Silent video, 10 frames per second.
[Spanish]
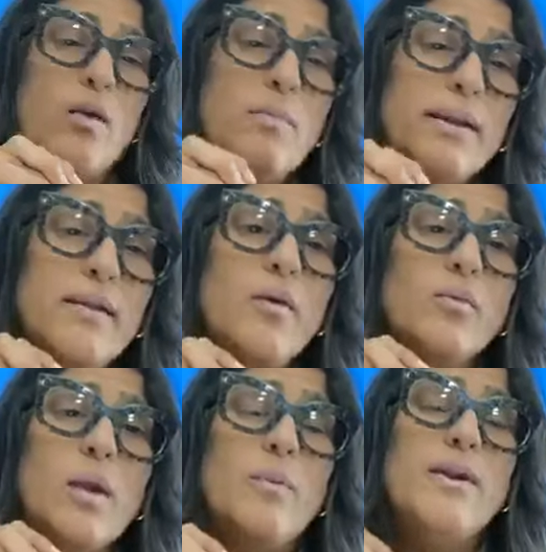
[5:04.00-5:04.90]
ha convertido en
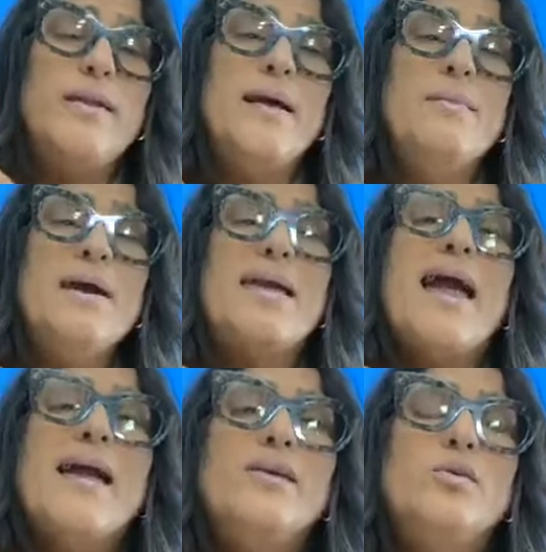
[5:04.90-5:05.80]
una política más que
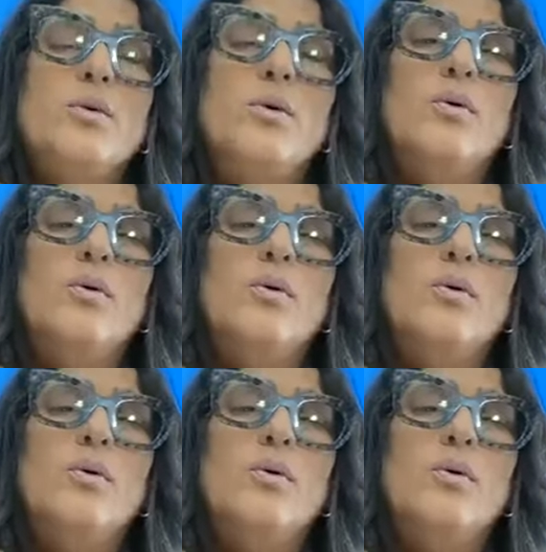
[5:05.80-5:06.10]
ha hecho